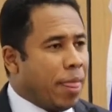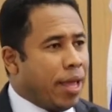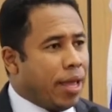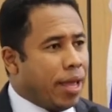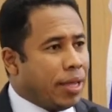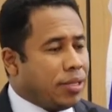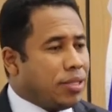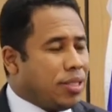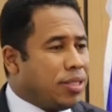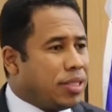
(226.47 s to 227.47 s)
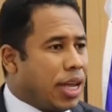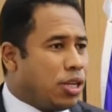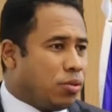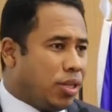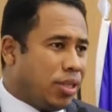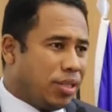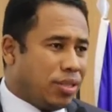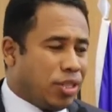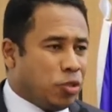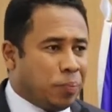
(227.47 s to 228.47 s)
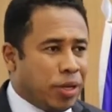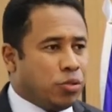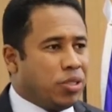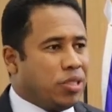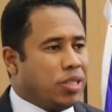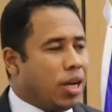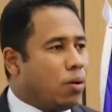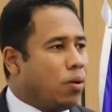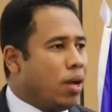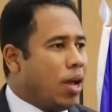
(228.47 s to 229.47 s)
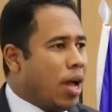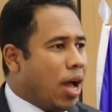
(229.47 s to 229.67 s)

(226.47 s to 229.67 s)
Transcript: é, esses incêndios que têm sido prejudicial